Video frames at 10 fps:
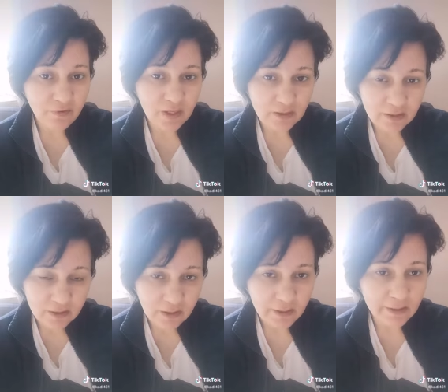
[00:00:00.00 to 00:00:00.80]
فاعلين
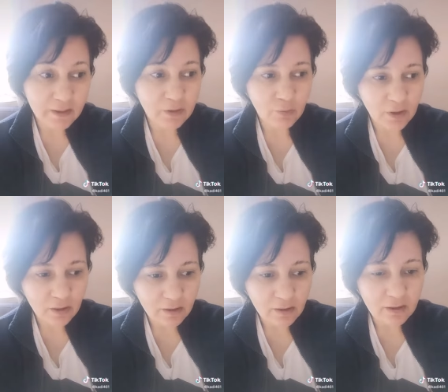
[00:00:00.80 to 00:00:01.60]
الخير
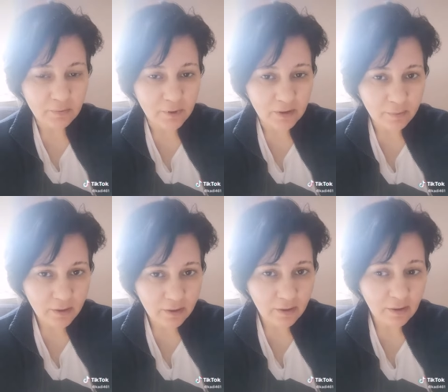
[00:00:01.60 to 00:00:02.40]
والأقارب اللي
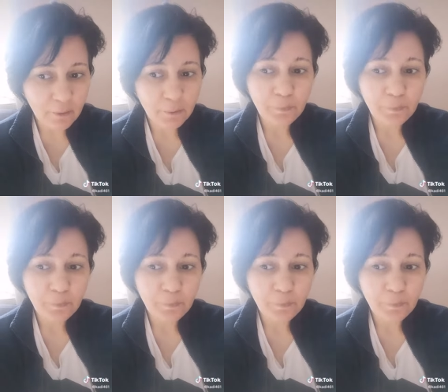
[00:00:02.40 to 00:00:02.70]
برا